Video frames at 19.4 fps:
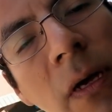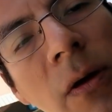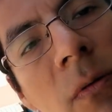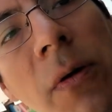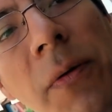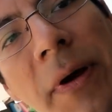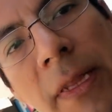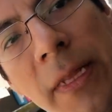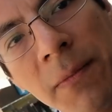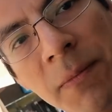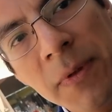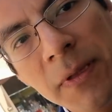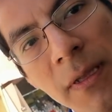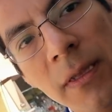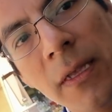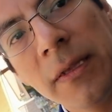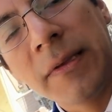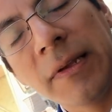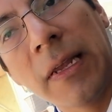que Huawei también
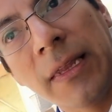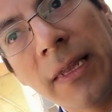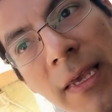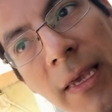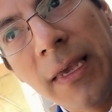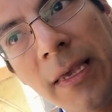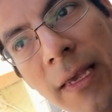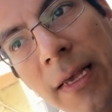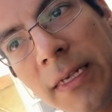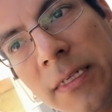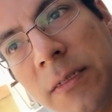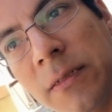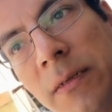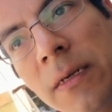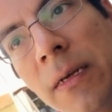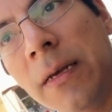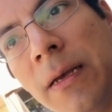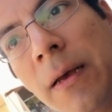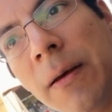tiene
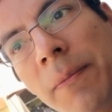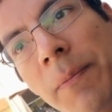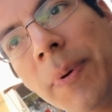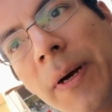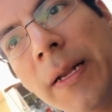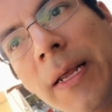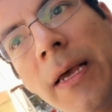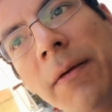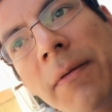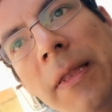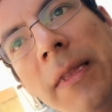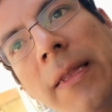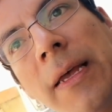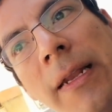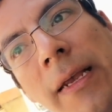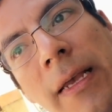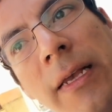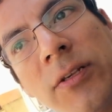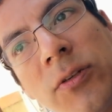estrategias para
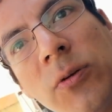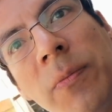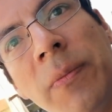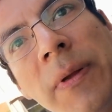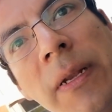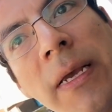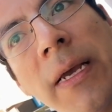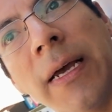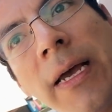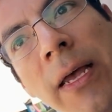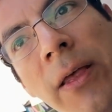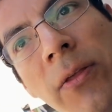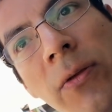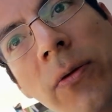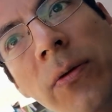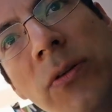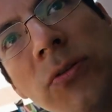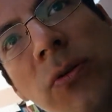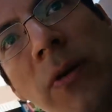evitar que su
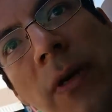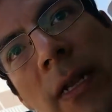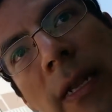mercado y sus